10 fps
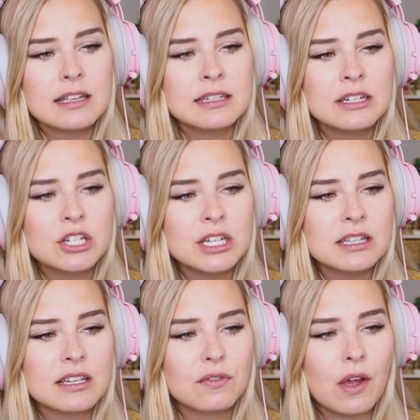Sie
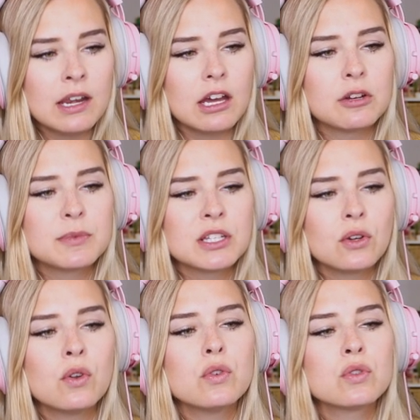entschied sich für eine
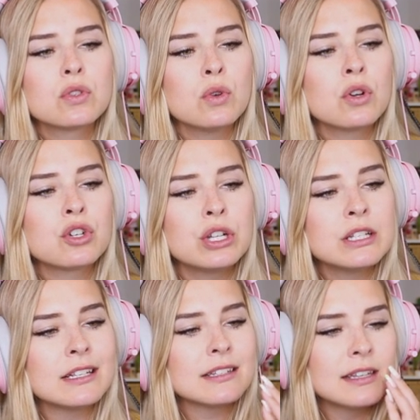Adoption und zog
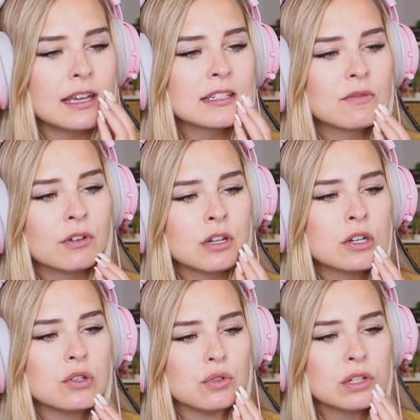schließlich sechs
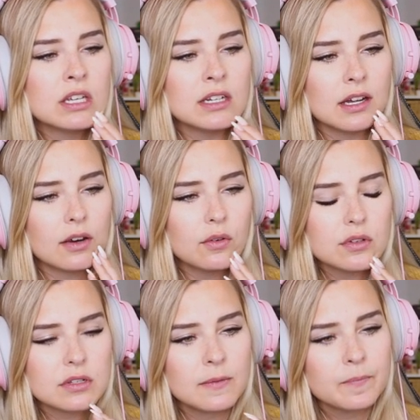wunderschöne Kinder
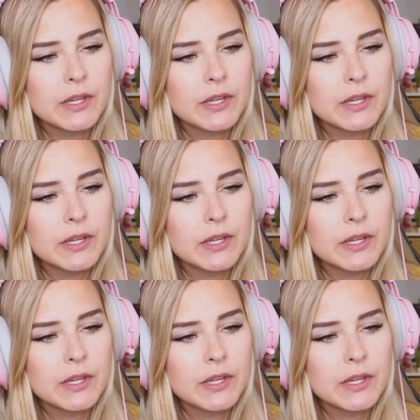groß.